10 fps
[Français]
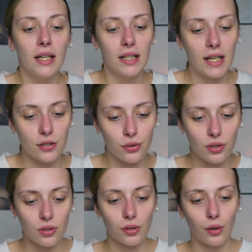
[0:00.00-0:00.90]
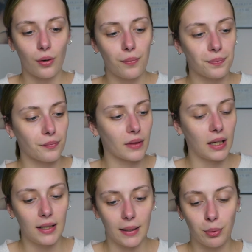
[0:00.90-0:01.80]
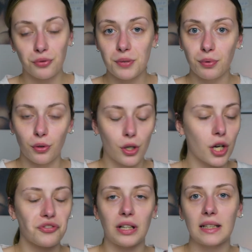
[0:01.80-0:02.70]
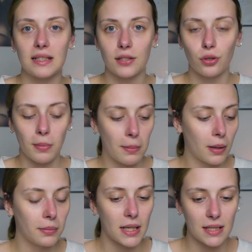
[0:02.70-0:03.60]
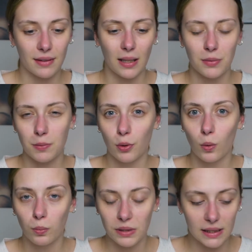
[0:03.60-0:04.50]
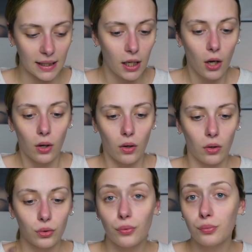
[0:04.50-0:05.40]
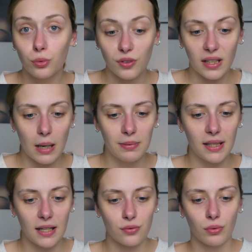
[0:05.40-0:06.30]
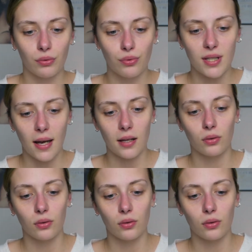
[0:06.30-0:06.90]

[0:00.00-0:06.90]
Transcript: Il y a juste euh, les produits pour le corps, je vais les tester sur ma main, mais là ça va être un petit peu compliqué euh, de vous montrer l'application et tout ça.